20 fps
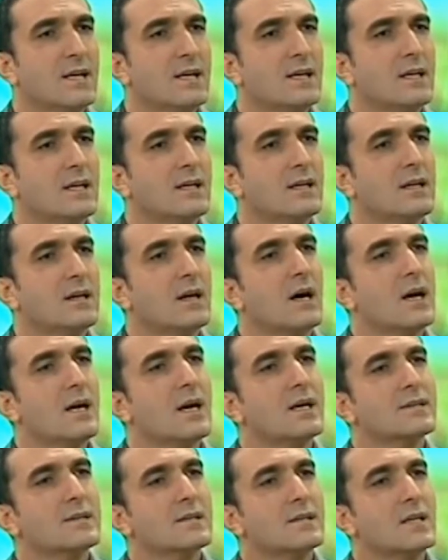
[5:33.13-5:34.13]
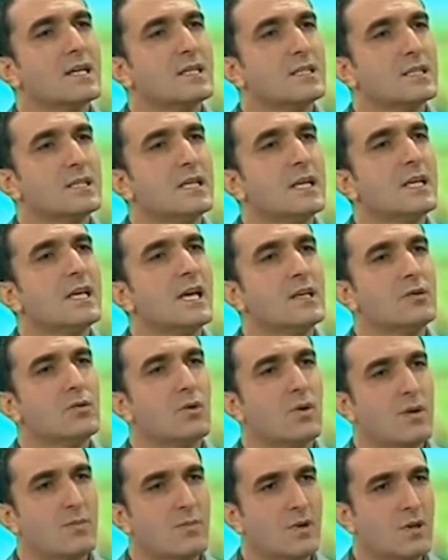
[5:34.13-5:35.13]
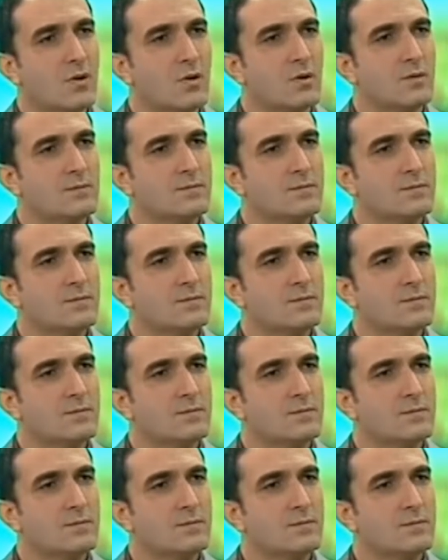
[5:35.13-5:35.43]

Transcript: e, hayatına, işine geri dönebiliyor.